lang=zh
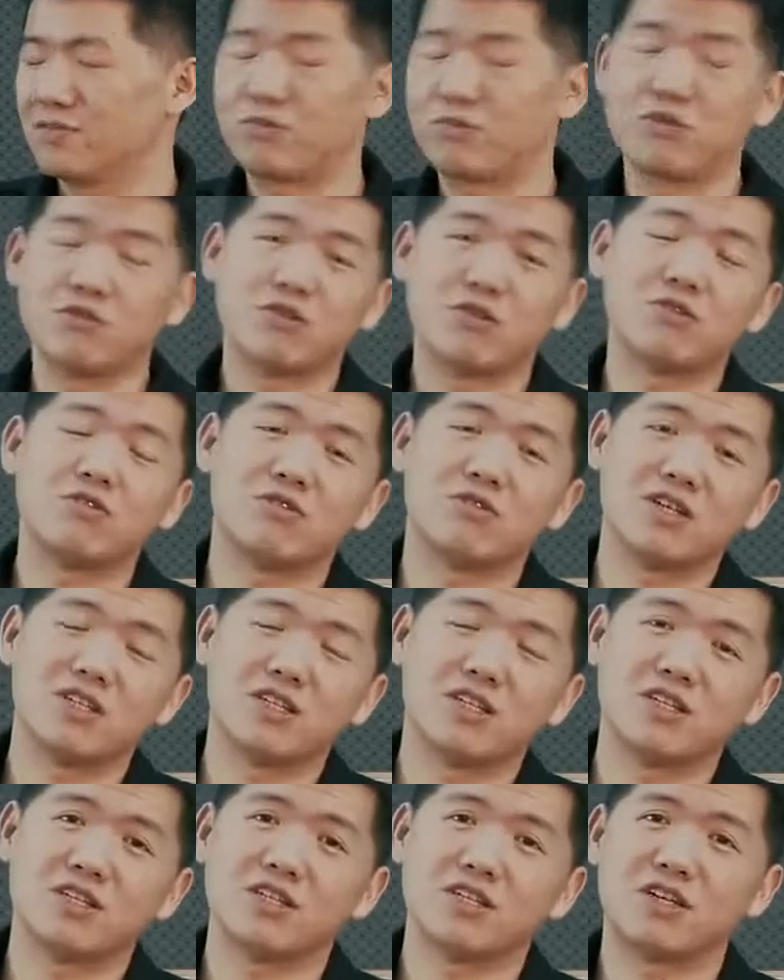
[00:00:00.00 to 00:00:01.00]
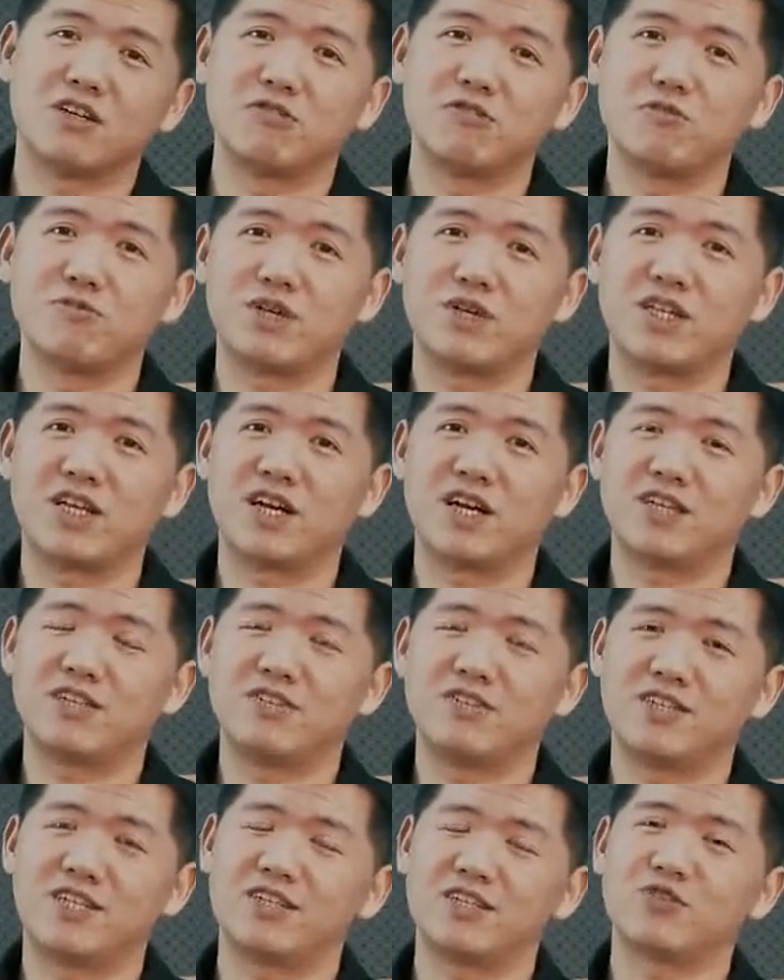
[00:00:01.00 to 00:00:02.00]
呃，比如说举个例子，像我们北大
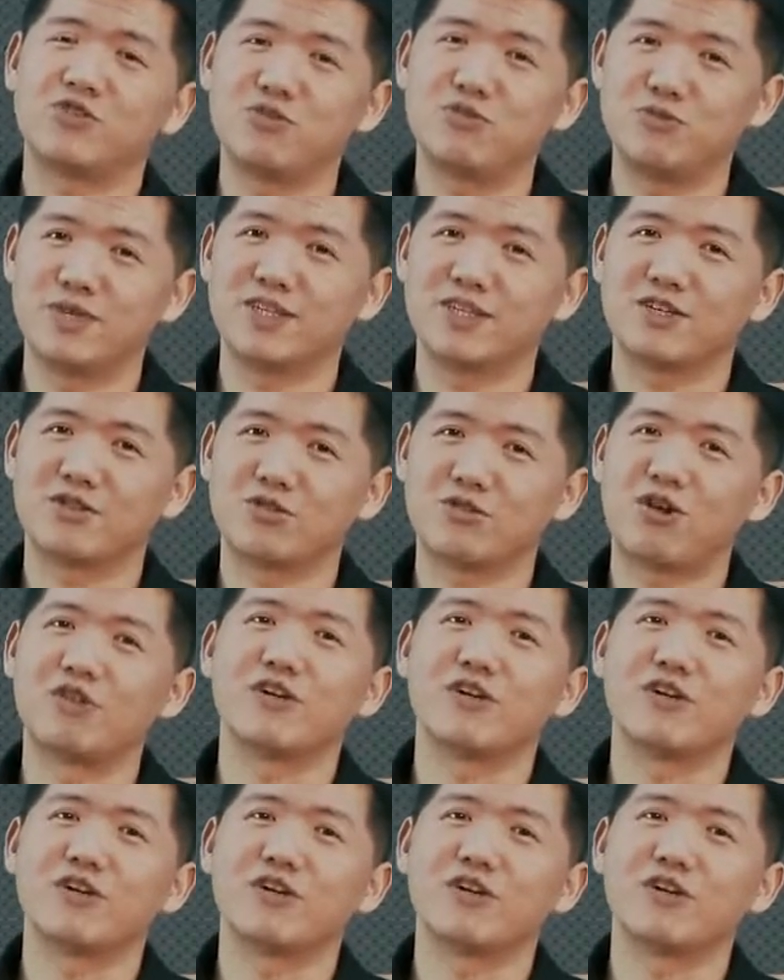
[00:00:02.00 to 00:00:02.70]
以前著名的